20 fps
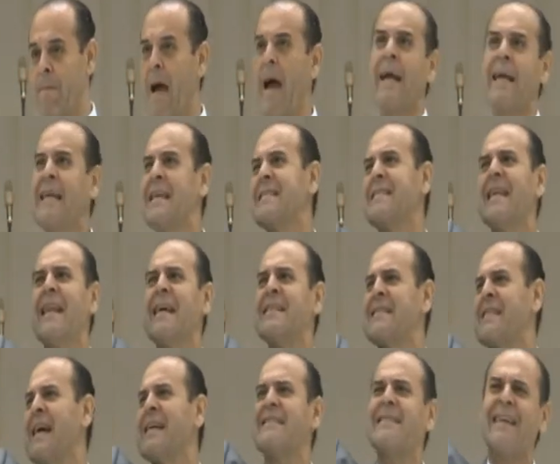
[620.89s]
Aquí se la
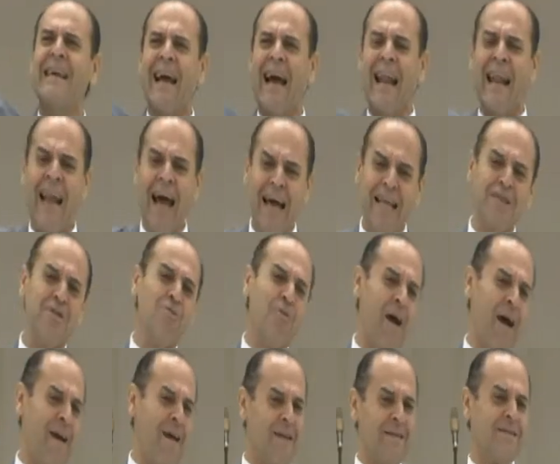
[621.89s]
estás
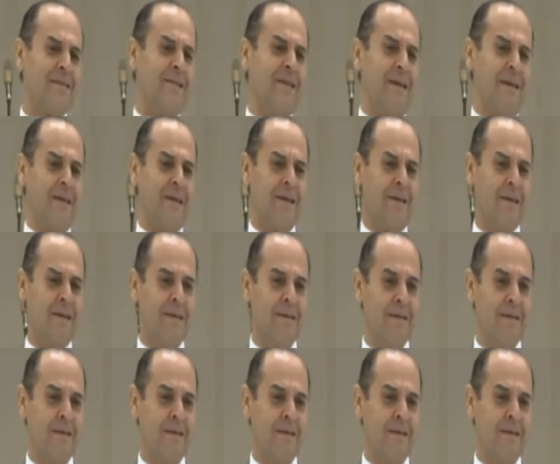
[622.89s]
regalando a este.